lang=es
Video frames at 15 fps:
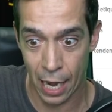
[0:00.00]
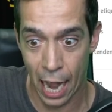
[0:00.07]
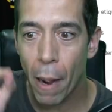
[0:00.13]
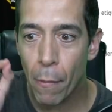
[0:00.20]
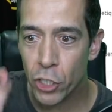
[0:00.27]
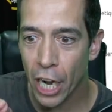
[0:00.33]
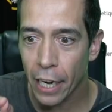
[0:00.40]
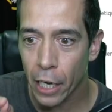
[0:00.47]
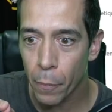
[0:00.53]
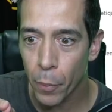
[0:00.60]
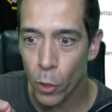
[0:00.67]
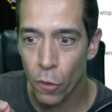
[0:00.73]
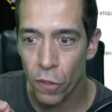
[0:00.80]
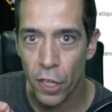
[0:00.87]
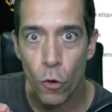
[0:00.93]
Vamos a
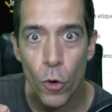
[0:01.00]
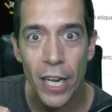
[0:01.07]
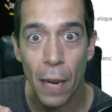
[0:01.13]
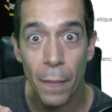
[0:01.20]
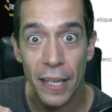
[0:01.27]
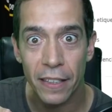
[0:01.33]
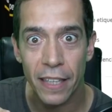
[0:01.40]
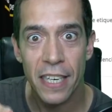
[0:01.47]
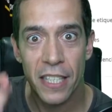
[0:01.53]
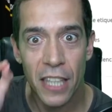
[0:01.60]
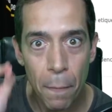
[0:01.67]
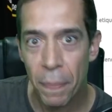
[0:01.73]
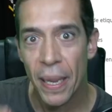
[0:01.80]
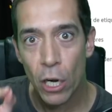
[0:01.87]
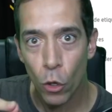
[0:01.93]
reproducir únicamente
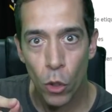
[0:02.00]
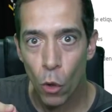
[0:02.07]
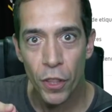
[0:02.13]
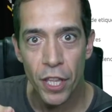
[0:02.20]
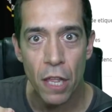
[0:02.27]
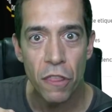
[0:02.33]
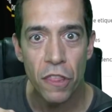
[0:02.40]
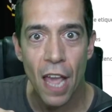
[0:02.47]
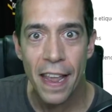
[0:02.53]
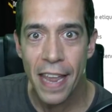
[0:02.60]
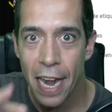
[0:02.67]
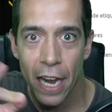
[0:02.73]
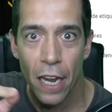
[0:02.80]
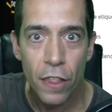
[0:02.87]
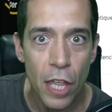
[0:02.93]
este pico de audiencia
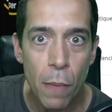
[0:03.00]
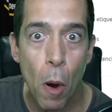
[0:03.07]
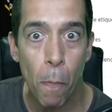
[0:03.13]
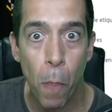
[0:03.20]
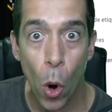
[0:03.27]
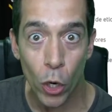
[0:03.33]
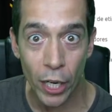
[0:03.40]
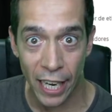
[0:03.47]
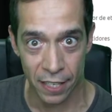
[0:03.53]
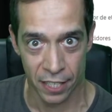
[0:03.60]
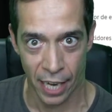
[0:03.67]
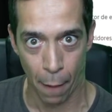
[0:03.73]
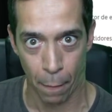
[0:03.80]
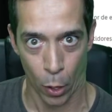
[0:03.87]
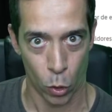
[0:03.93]
y analicemos por qué
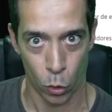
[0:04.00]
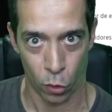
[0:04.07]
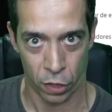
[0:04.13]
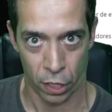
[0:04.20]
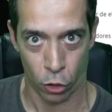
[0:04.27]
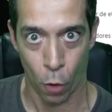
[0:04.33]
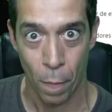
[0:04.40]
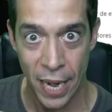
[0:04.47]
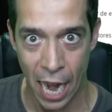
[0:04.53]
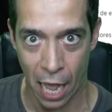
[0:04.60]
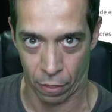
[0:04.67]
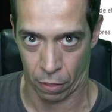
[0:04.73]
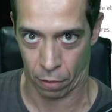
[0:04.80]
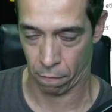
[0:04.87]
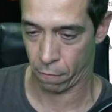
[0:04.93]
se ha producido. Mirad.